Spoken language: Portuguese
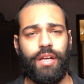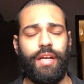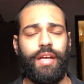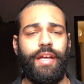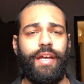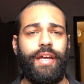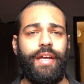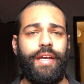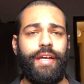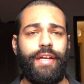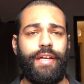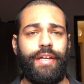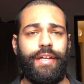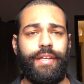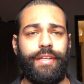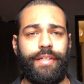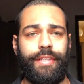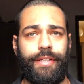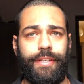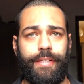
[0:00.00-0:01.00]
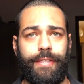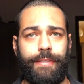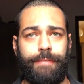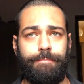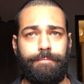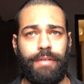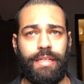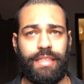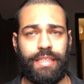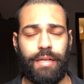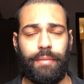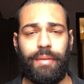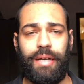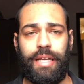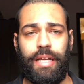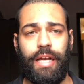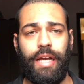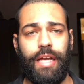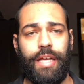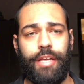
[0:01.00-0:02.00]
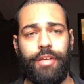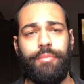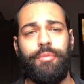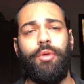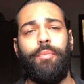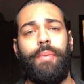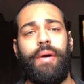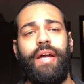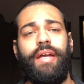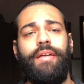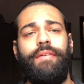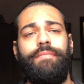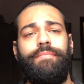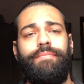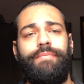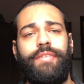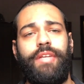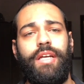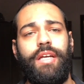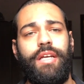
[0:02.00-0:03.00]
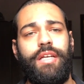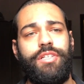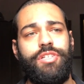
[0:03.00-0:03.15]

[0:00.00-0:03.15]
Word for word: é, a trabalhar, eu e meu pai, né?